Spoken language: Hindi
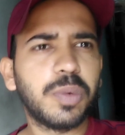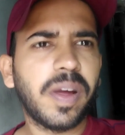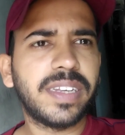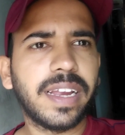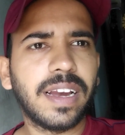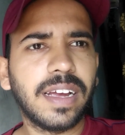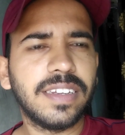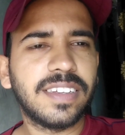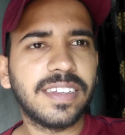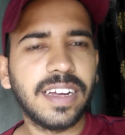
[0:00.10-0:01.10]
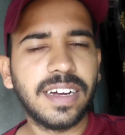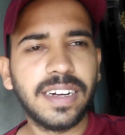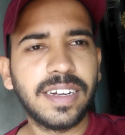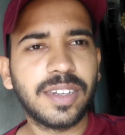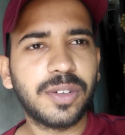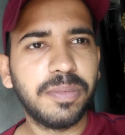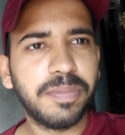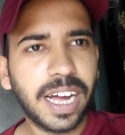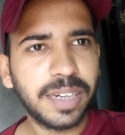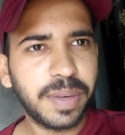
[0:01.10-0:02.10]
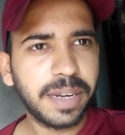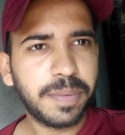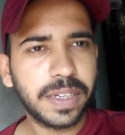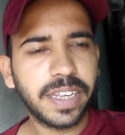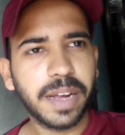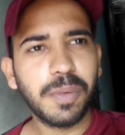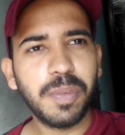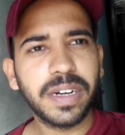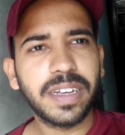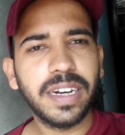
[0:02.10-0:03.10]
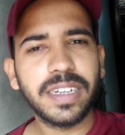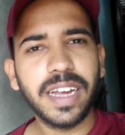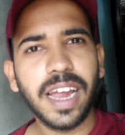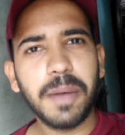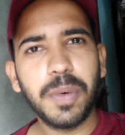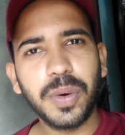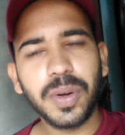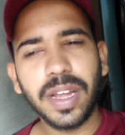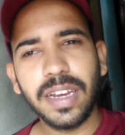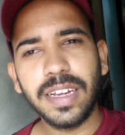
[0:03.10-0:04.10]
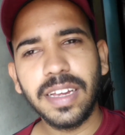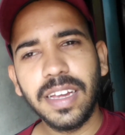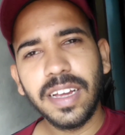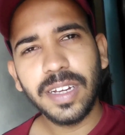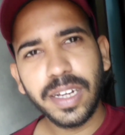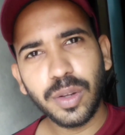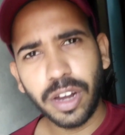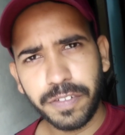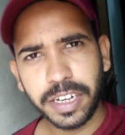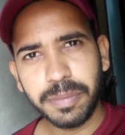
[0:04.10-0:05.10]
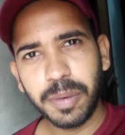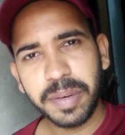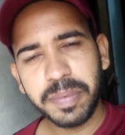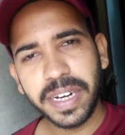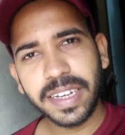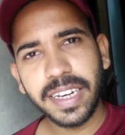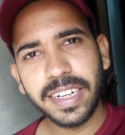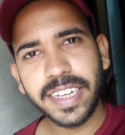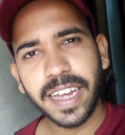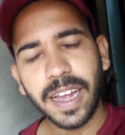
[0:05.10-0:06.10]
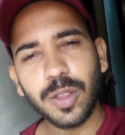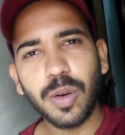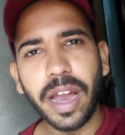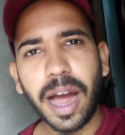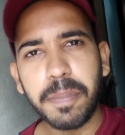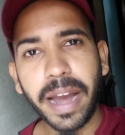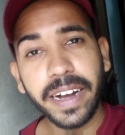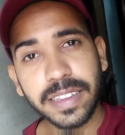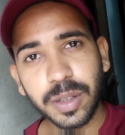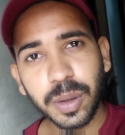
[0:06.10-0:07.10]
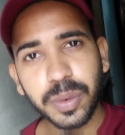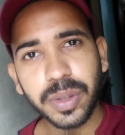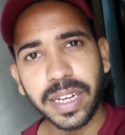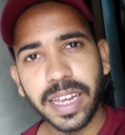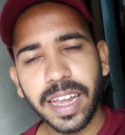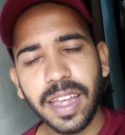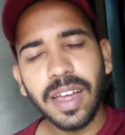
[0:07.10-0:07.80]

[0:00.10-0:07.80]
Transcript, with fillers: टू माई चैनल गाइस आज मैंने फिर से एक मोमेंट क्रिएट किया है आप लोगों के लिए ये थोड़ा फ़नी मोमेंट मैंने क्रिएट किया है तो आप एंड तक ज़रूर देखें